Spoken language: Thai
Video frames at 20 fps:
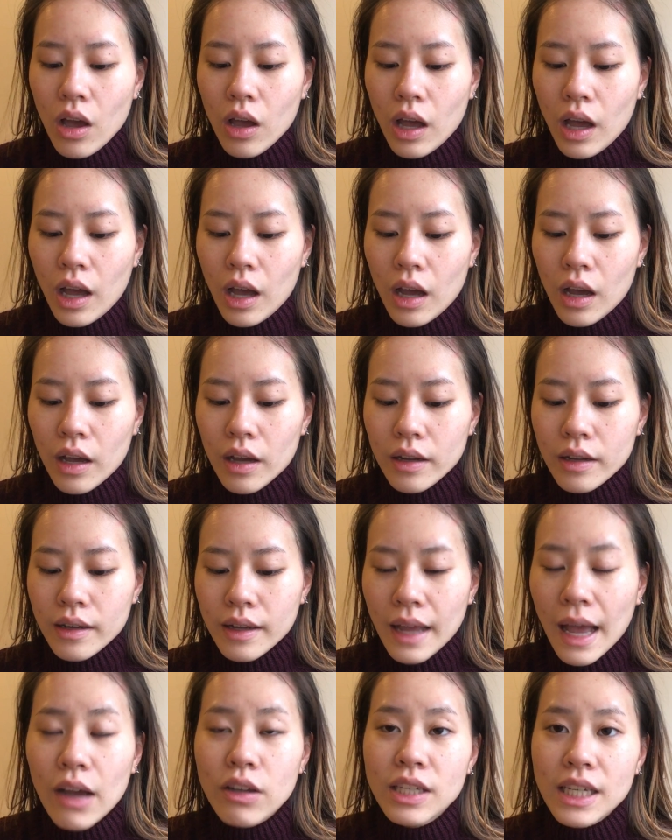
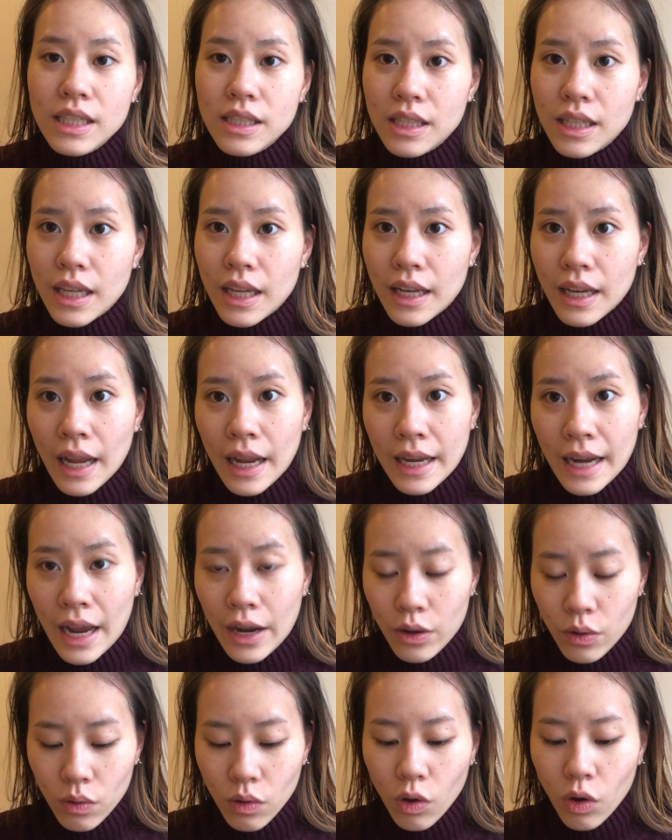9เฉดสีในทาง
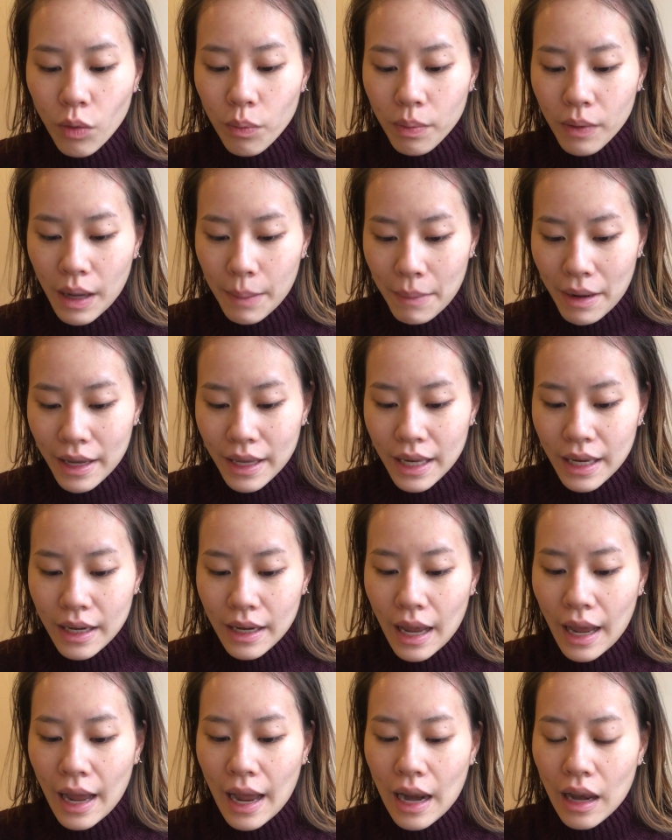ยุโรปกับอังกฤษ
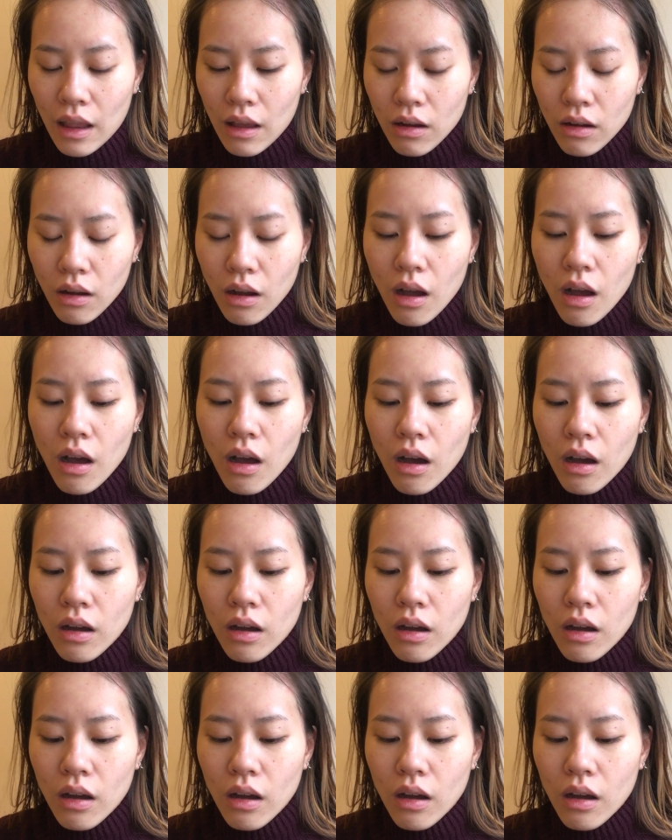นะคะแล้วก็